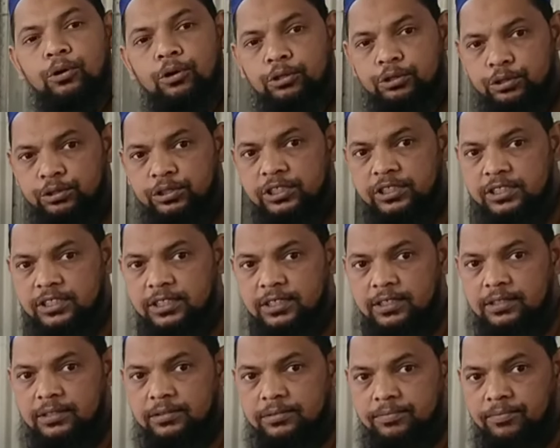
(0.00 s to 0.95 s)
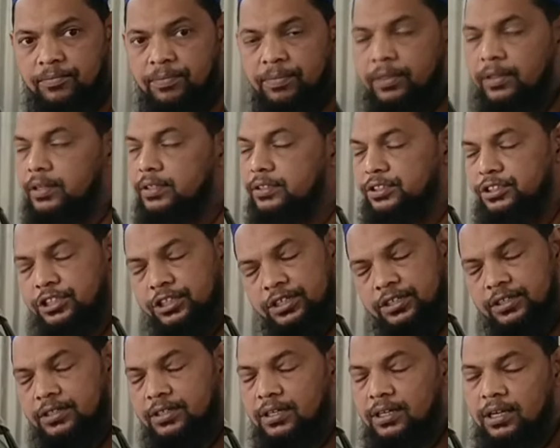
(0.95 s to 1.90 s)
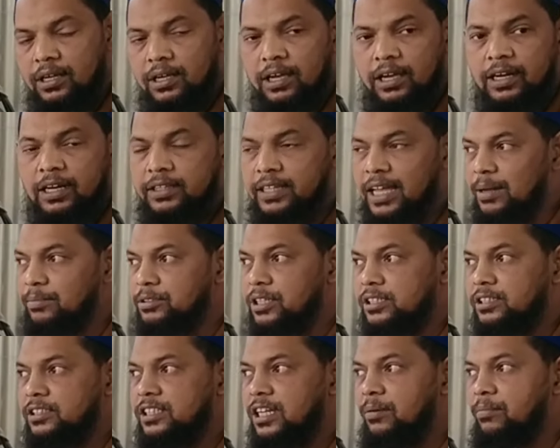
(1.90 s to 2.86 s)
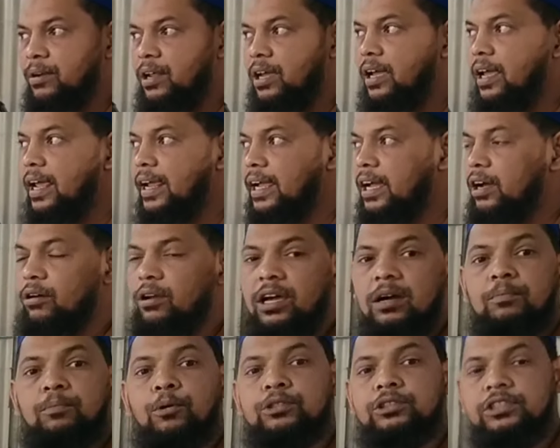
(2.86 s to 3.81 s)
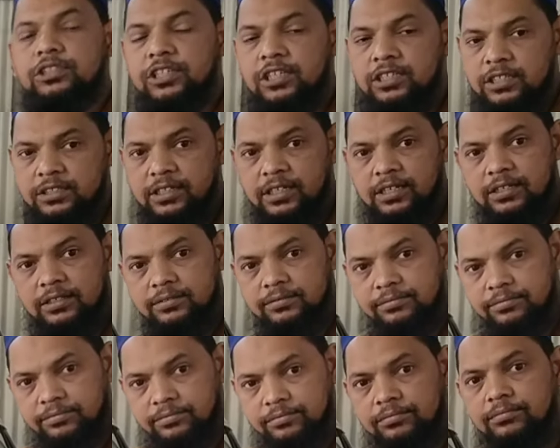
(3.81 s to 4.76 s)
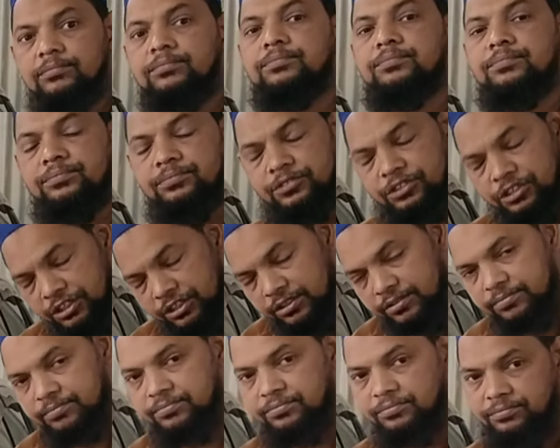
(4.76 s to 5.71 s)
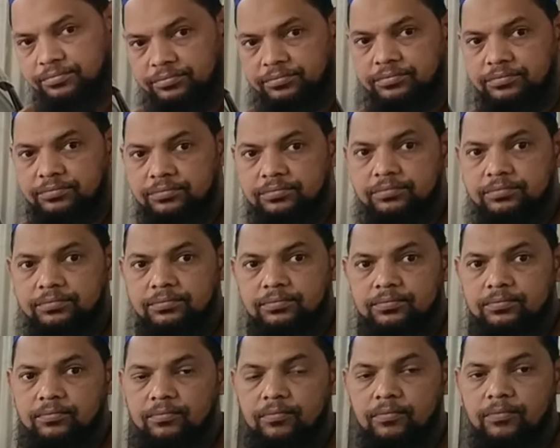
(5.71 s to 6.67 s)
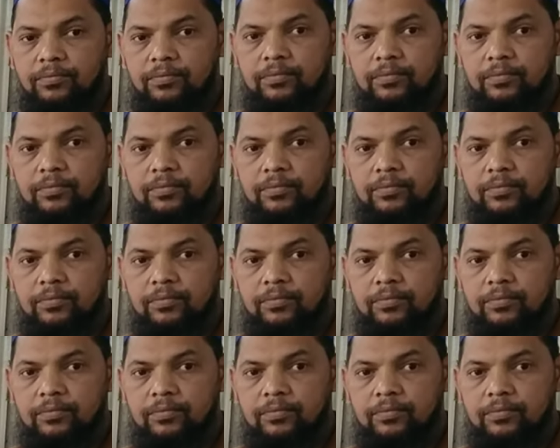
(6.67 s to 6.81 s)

পনেরোশো সিসি পনেরোশো সিসি জি এটার দাম চাচ্ছে আমরা এগারো লাখ পঁচাশি হাজার টাকা এগারো লক্ষ পঁচাশি হাজার টাকা আর এটার